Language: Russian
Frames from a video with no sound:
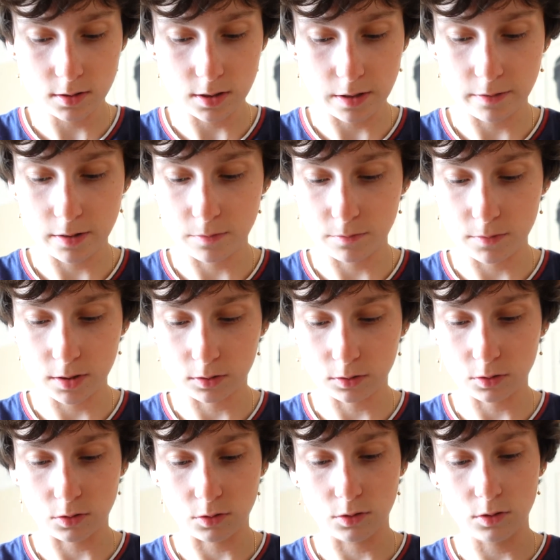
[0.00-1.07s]
Я вам
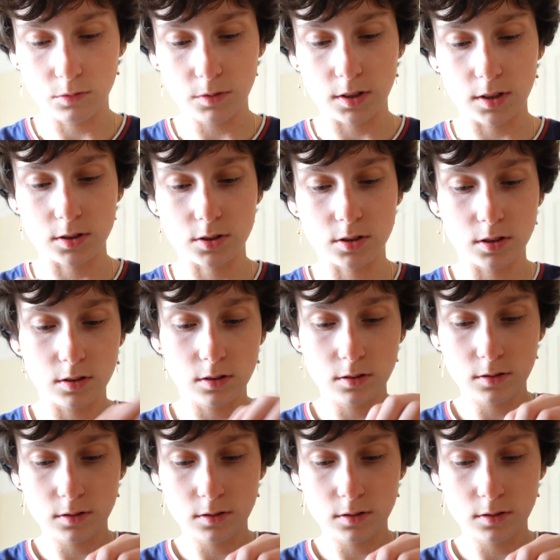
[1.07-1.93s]
открою, подожди.